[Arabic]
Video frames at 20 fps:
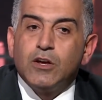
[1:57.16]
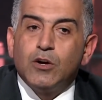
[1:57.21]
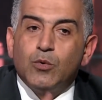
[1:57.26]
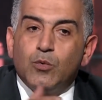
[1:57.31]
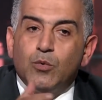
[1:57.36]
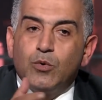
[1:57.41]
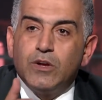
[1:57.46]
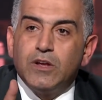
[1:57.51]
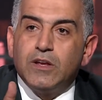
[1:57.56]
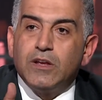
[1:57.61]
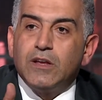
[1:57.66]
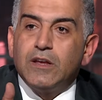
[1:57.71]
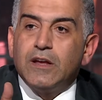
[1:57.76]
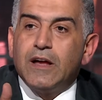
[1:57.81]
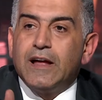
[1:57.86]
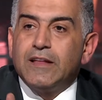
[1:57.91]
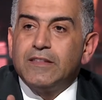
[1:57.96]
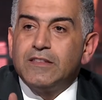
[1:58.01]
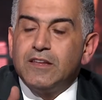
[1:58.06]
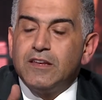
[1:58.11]

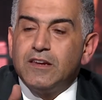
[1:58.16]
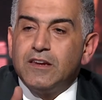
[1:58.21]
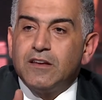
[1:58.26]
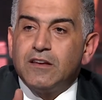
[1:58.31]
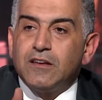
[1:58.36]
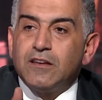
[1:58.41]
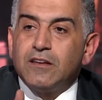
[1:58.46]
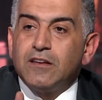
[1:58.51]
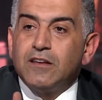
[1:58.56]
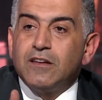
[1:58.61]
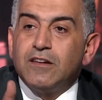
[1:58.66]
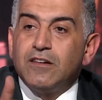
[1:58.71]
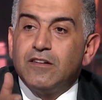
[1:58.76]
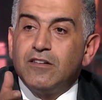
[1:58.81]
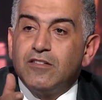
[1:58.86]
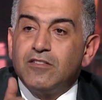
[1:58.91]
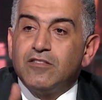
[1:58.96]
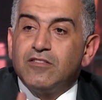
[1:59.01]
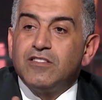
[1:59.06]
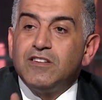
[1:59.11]
وعندنا
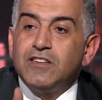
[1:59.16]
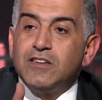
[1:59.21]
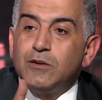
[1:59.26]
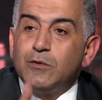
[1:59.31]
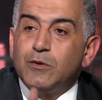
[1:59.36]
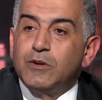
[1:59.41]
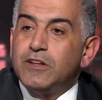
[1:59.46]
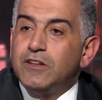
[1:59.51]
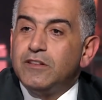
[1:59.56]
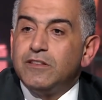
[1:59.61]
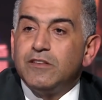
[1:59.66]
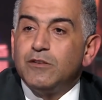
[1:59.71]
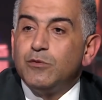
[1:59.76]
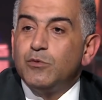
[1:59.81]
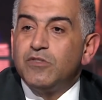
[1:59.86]
الصيني والهندي